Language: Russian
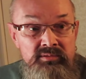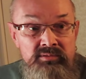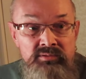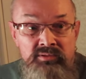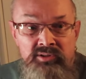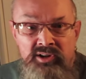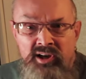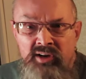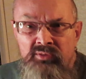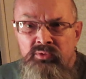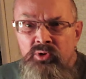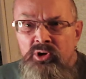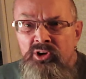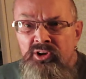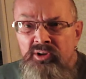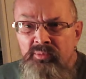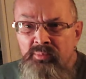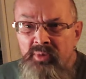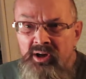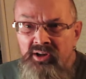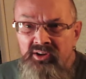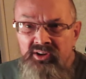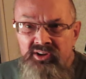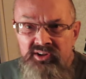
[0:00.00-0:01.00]
довольно
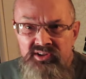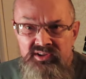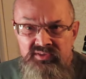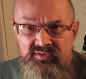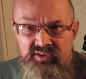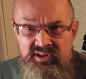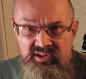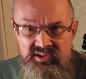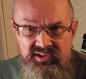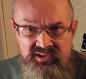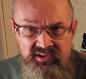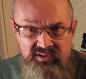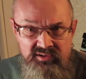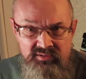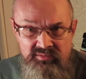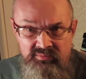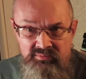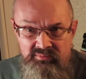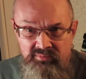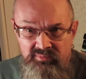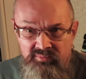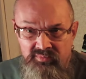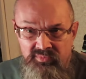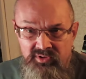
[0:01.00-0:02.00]
малоизвестен,
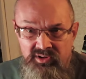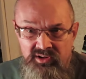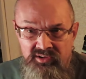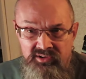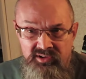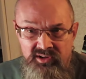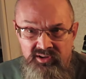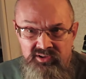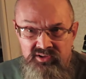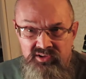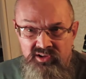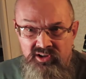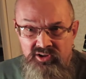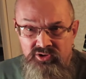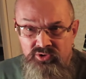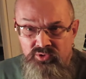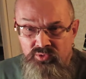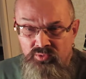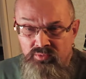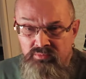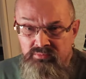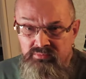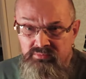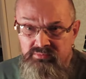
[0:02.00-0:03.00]
я так
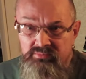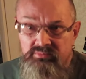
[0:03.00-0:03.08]
скажу.